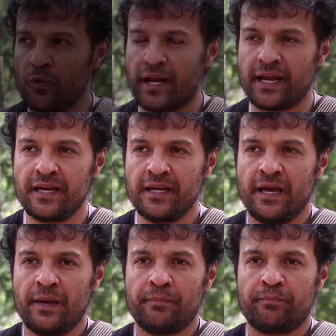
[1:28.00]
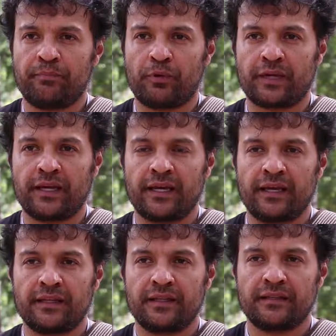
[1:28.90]
buena,
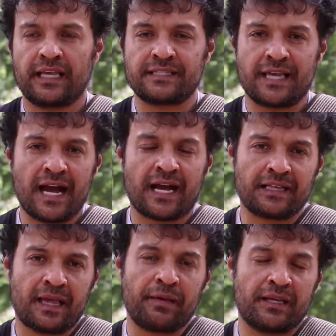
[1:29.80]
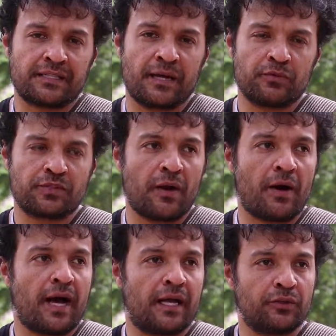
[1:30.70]
porque desde acá también estamos
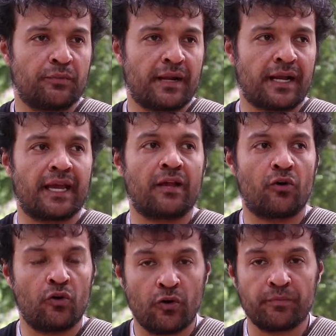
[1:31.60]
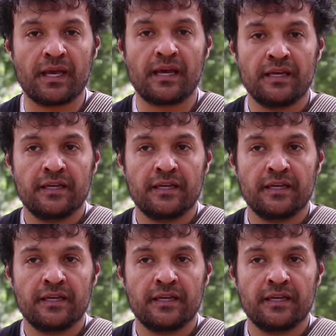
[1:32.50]
trabajando para que en Colombia